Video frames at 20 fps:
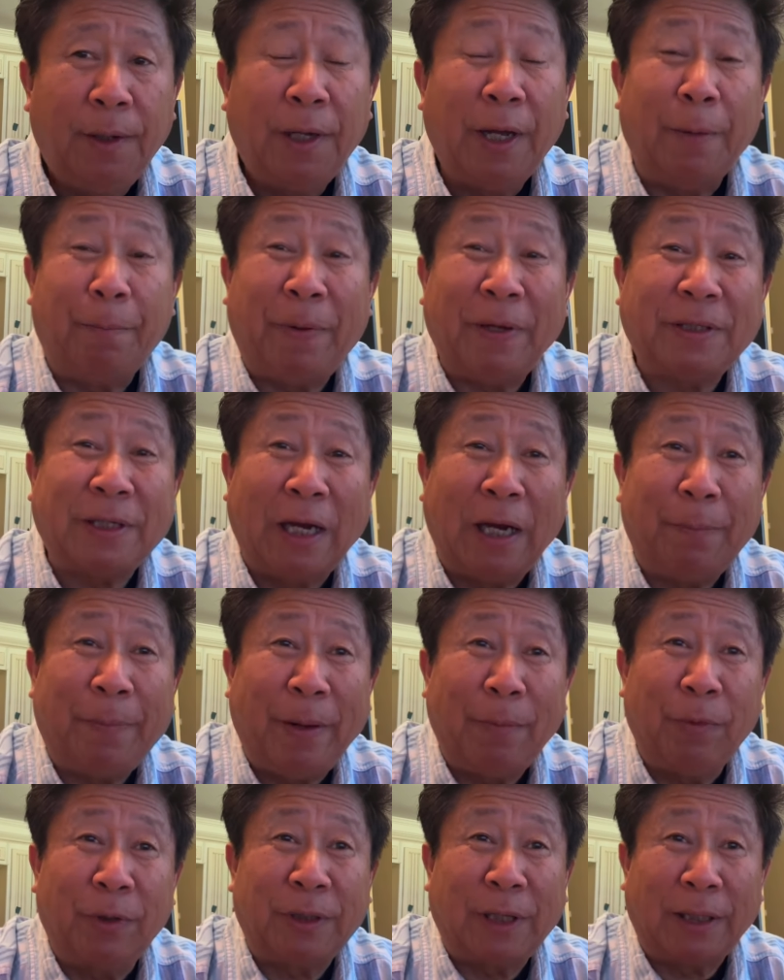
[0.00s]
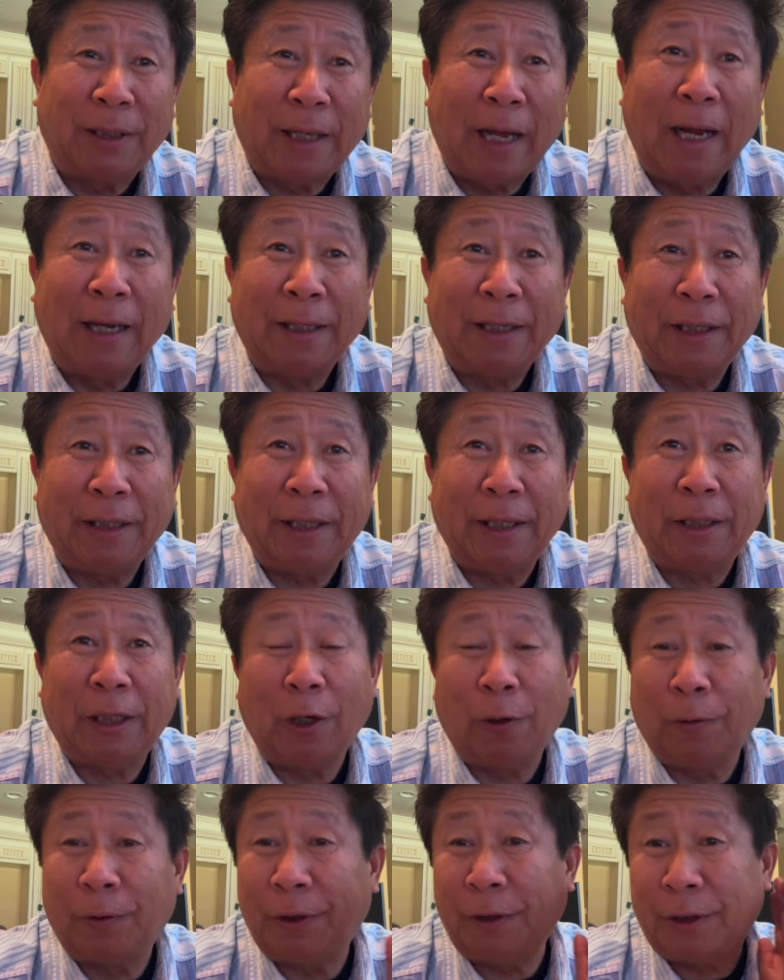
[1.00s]
ai biết sao phải mất thật thẳng để để
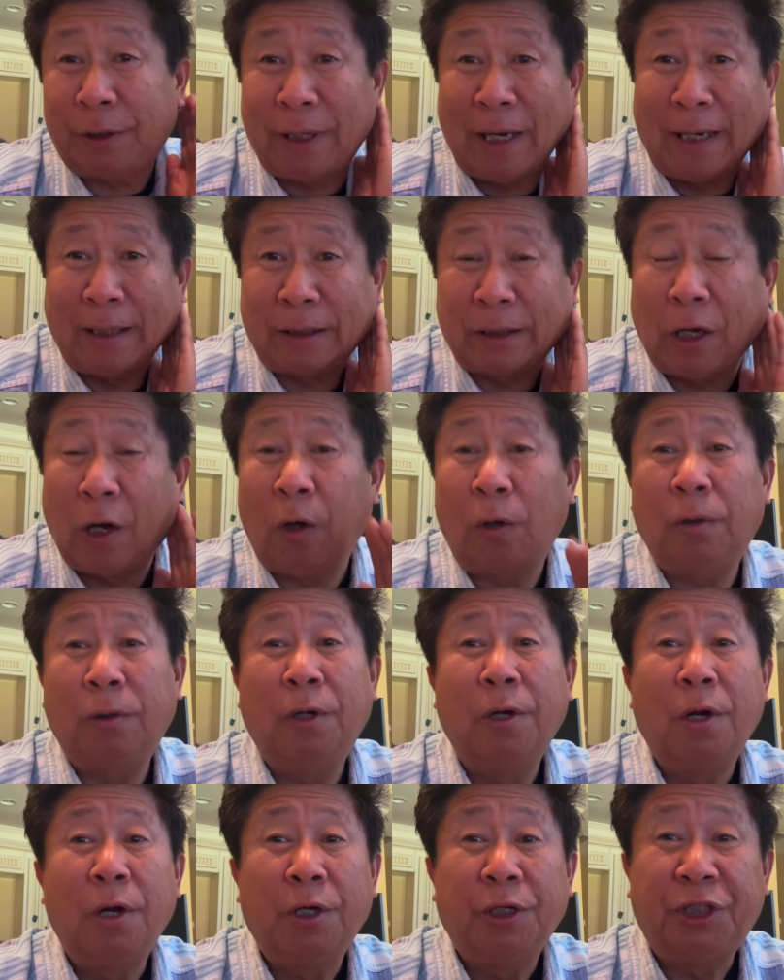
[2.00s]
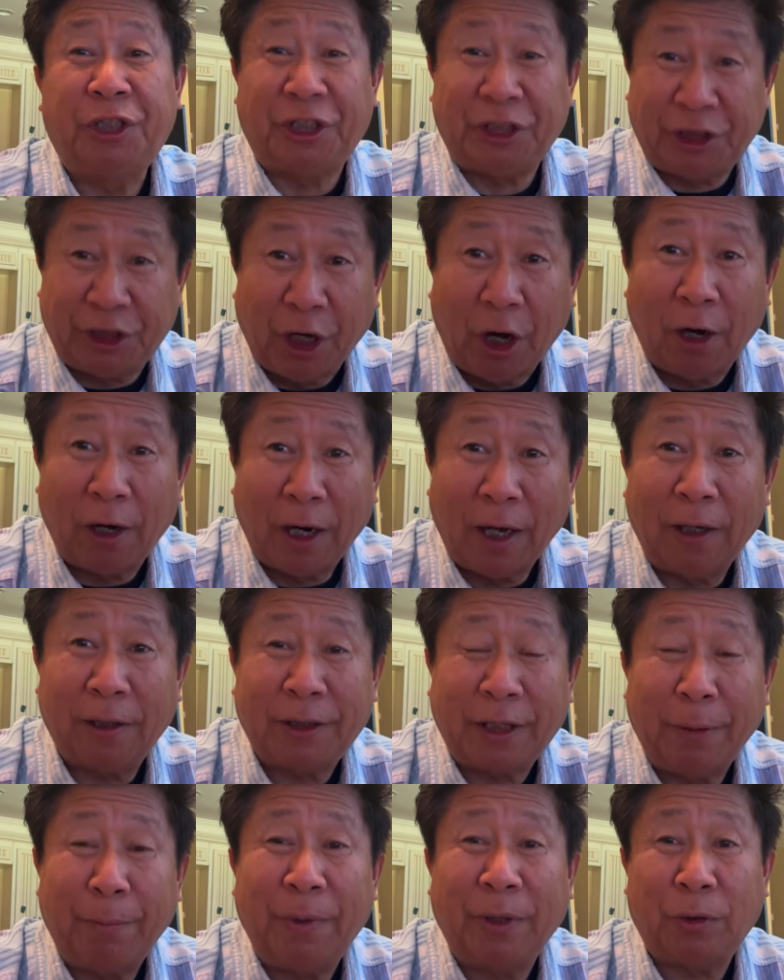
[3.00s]
thầu cứ thẳng tao chỉ do là
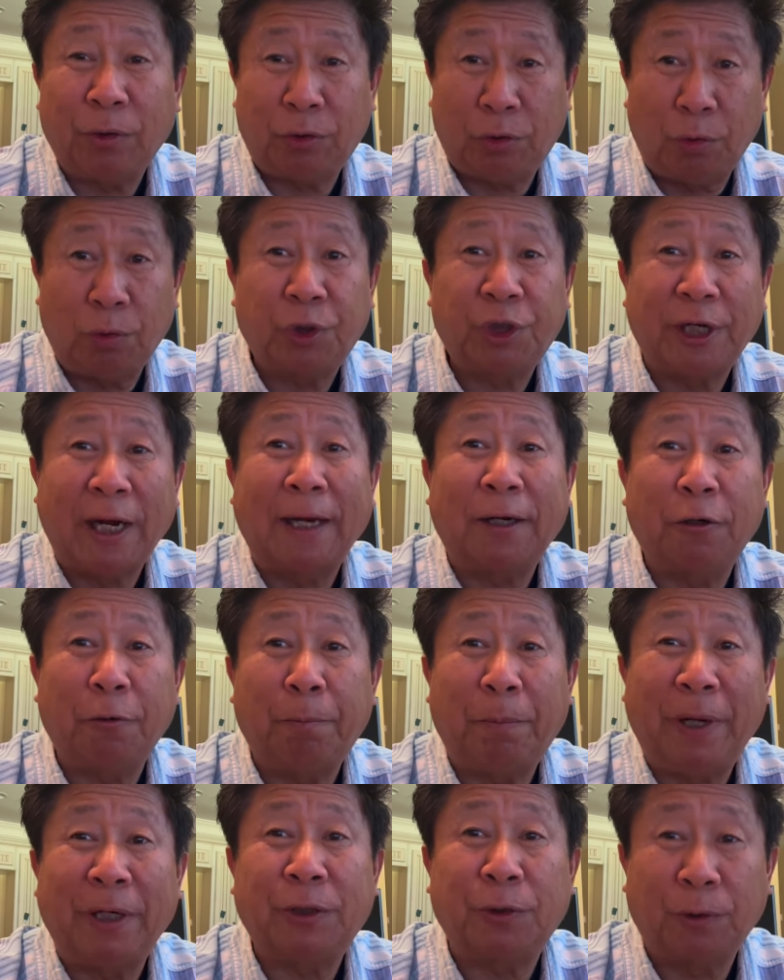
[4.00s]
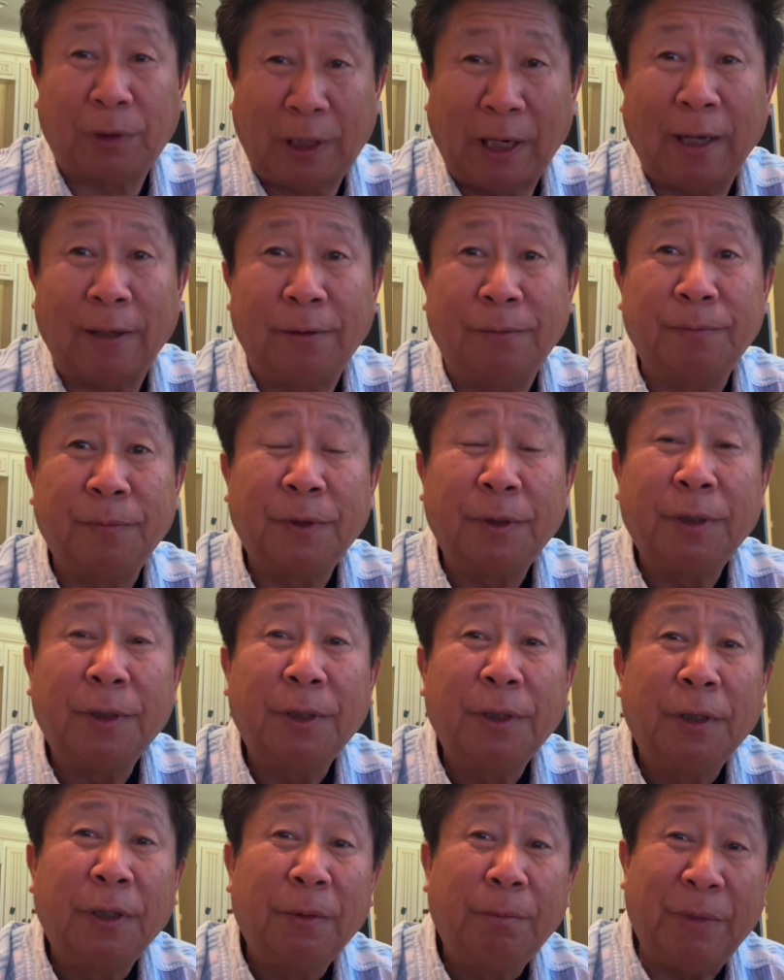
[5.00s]
để mình tụt tụt xa đó bê sốt lần
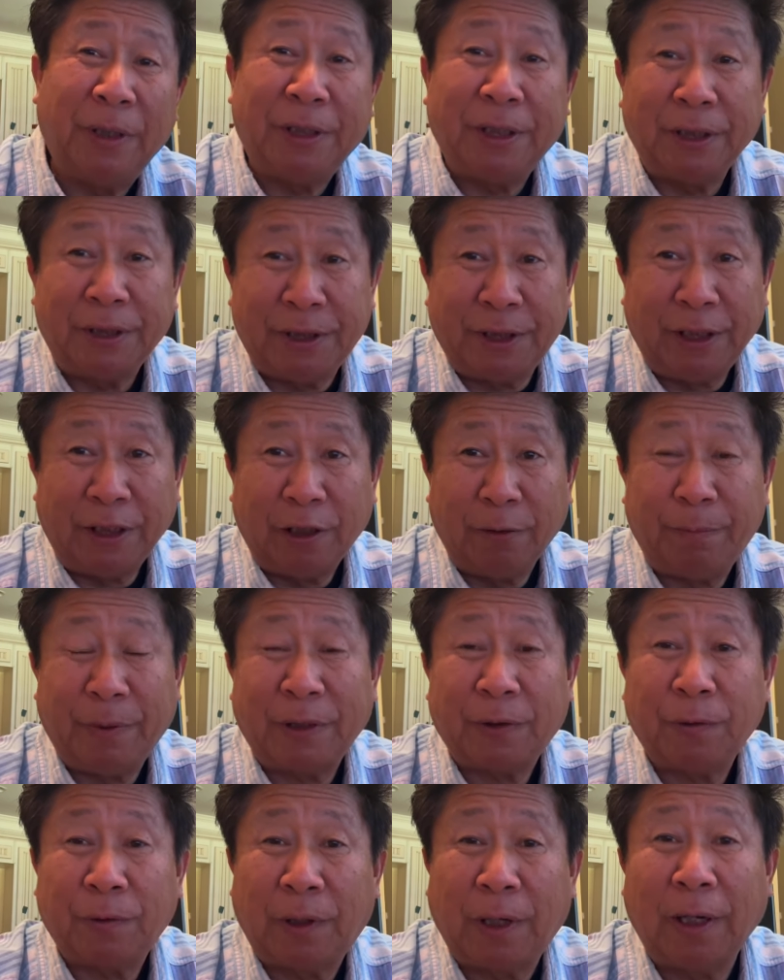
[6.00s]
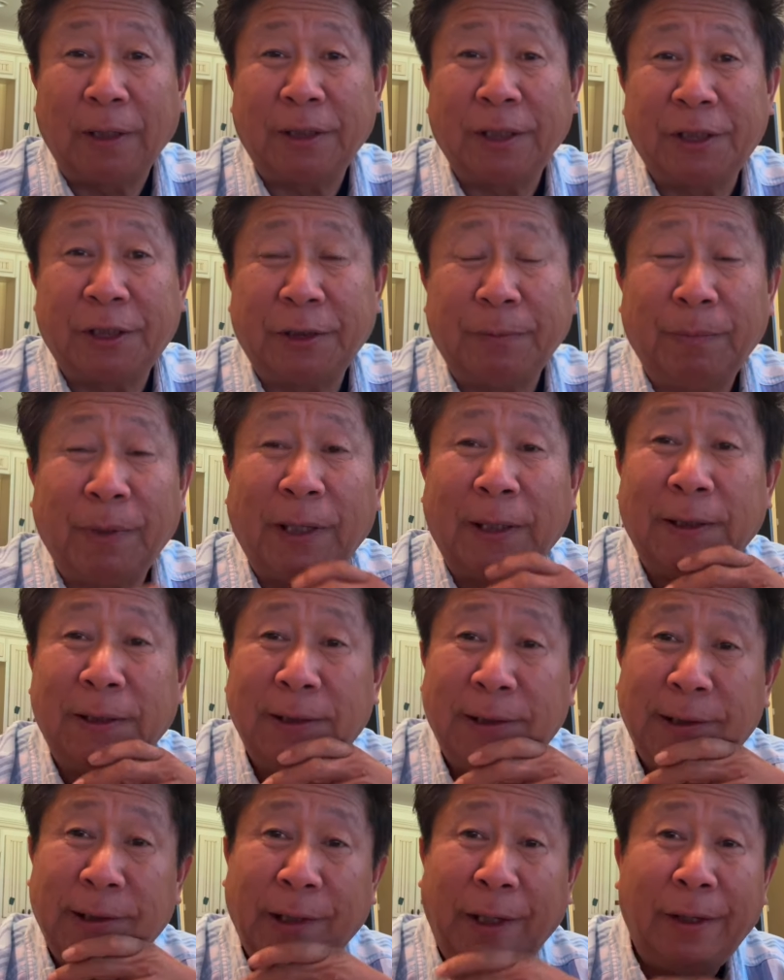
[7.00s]
mình chỉ chỉ để bê sốt lần đó gì mà
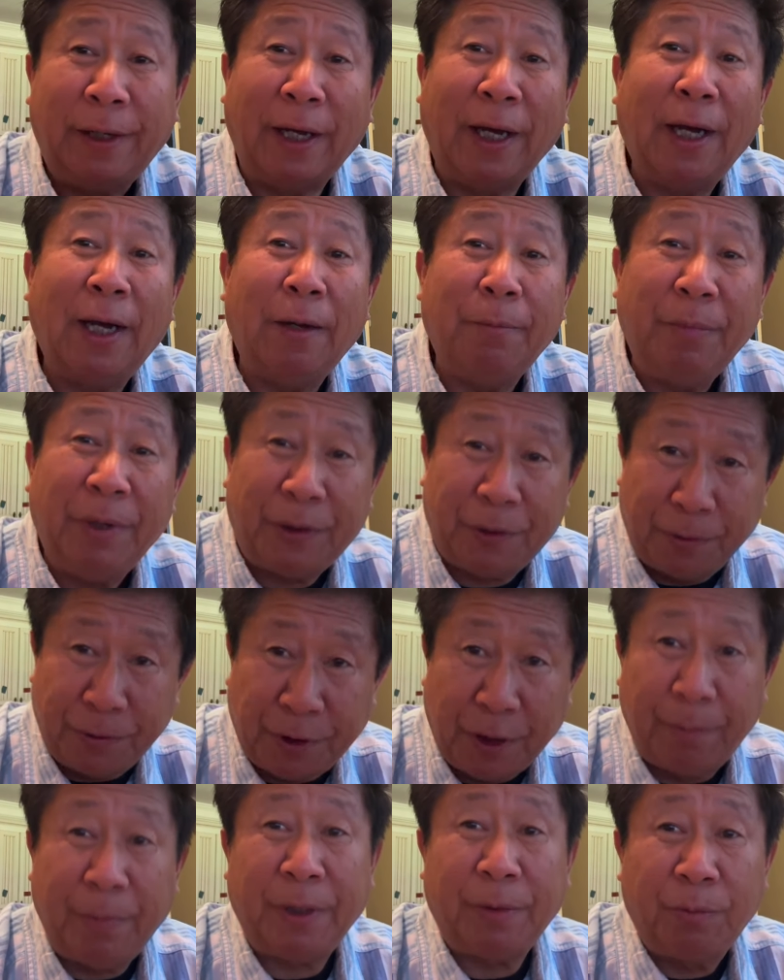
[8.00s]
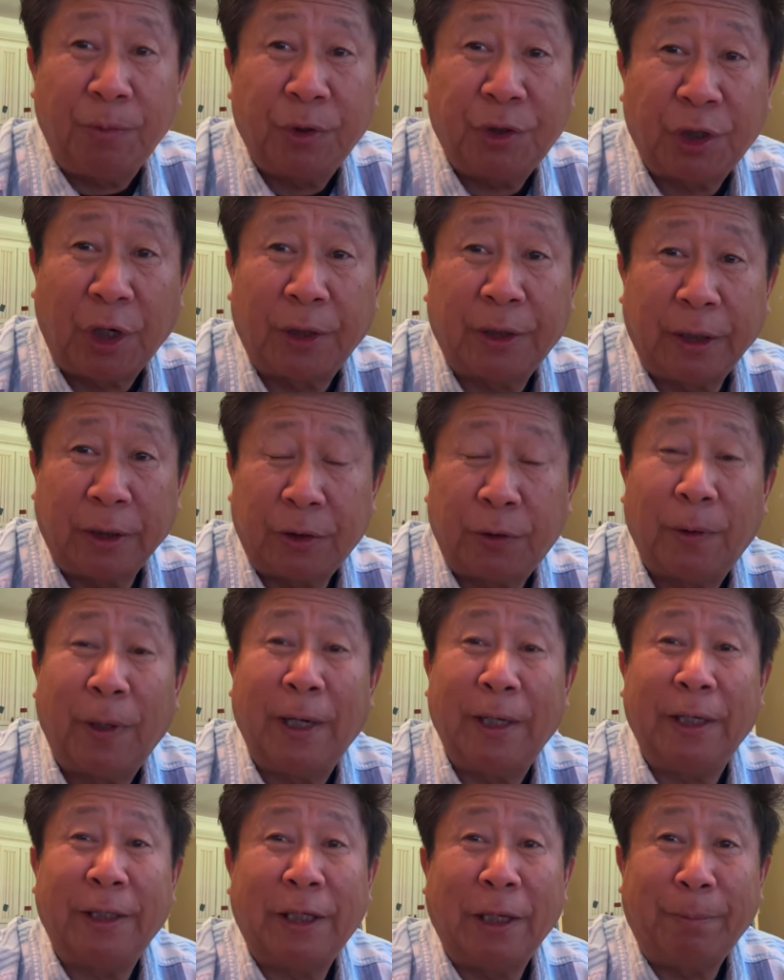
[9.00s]
ya mình chọn ra mình muốn cho tới tôi
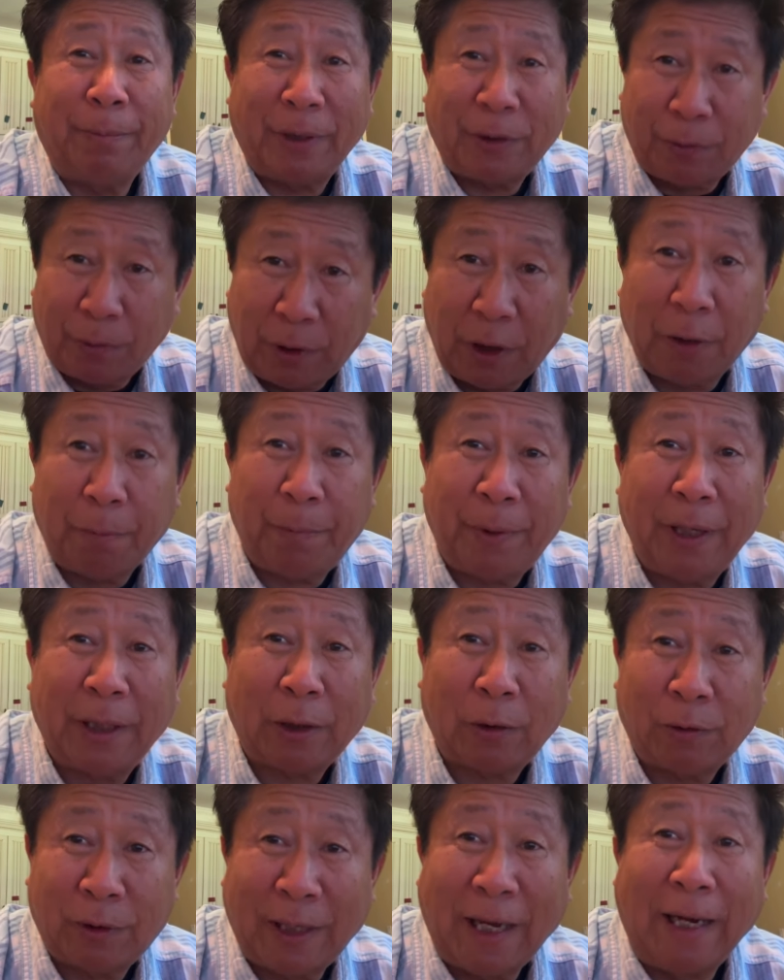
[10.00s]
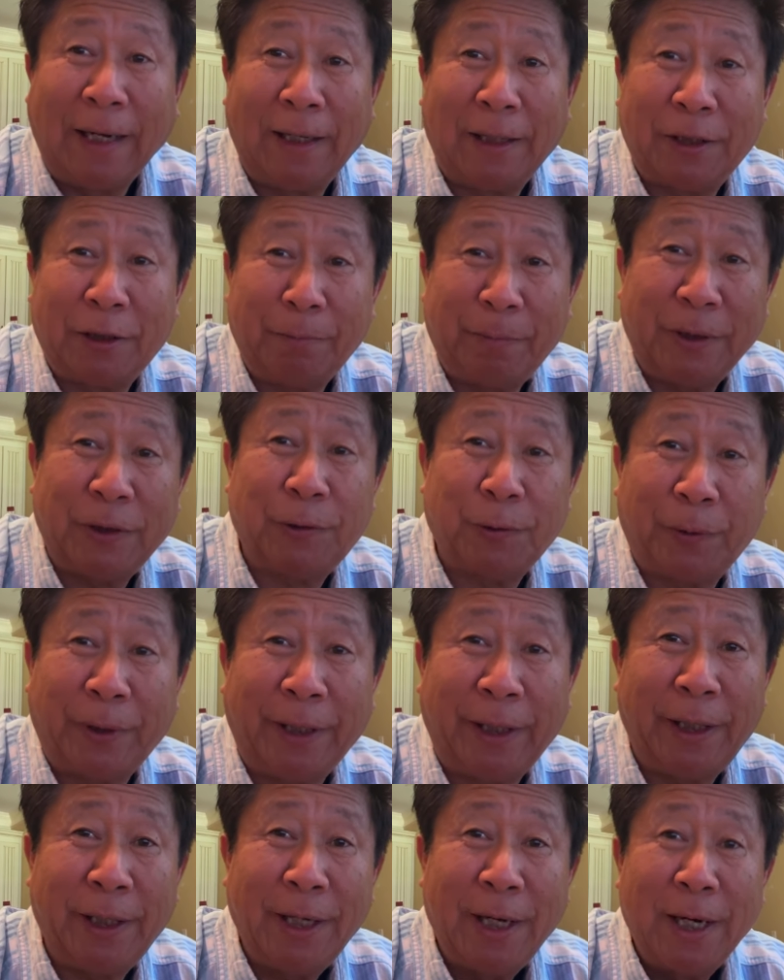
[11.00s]
hắn để bê sốt lần bê tàu thẳng là cứ bê chút
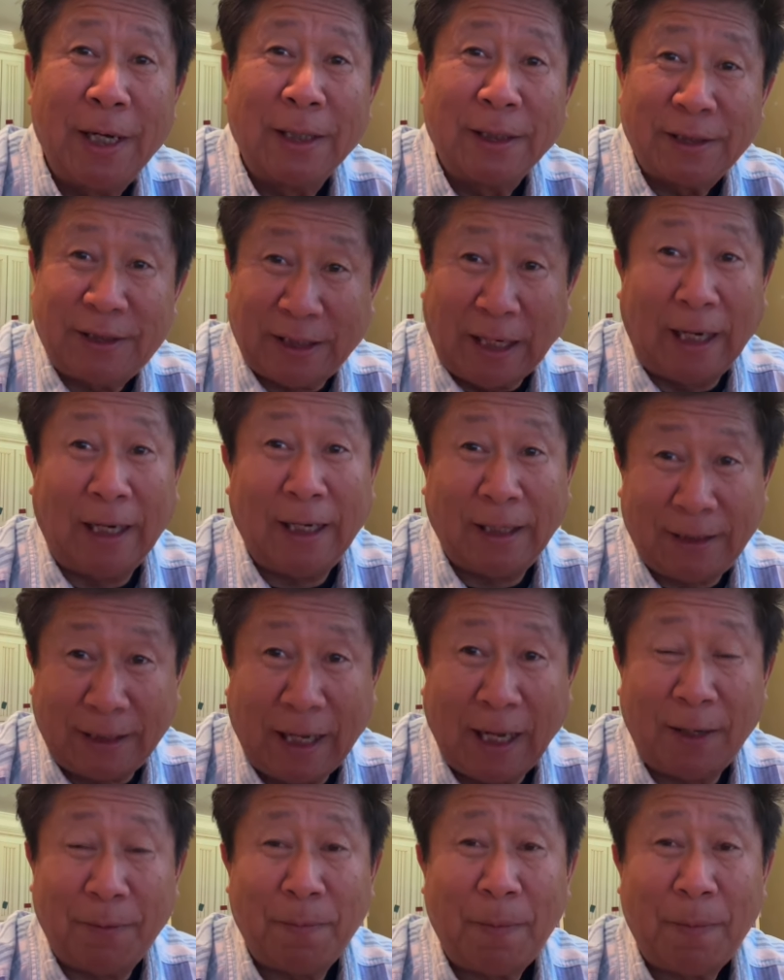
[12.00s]
cái sáng hết tặng